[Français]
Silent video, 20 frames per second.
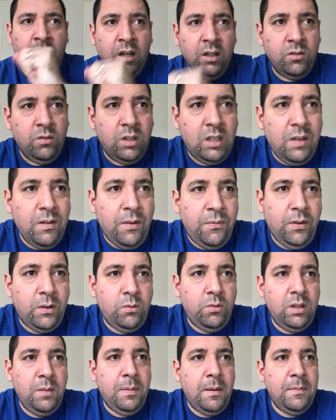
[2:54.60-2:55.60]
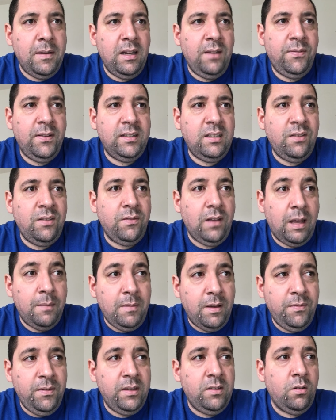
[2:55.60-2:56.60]
donc il va faire tourner pas mal l'effectif. À
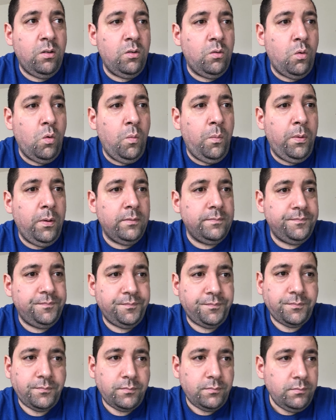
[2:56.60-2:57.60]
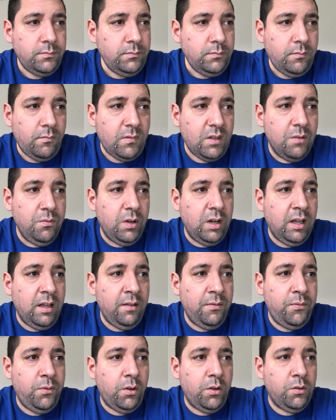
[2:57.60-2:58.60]
ma vie, dans le groupe, voilà,
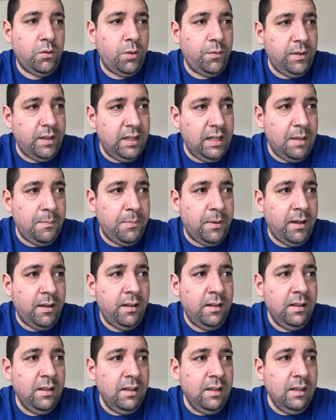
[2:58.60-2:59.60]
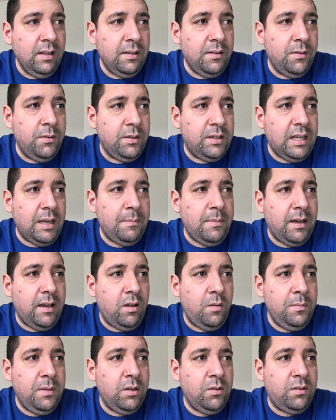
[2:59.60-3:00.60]
Florian Tonvin ne l'est pas. Camara en
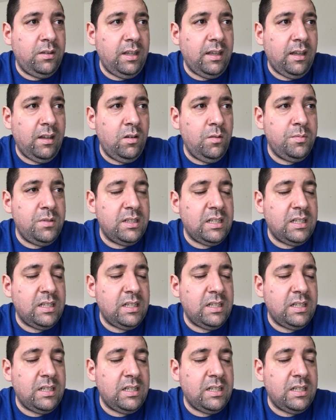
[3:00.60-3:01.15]
milieu de terrain, le petit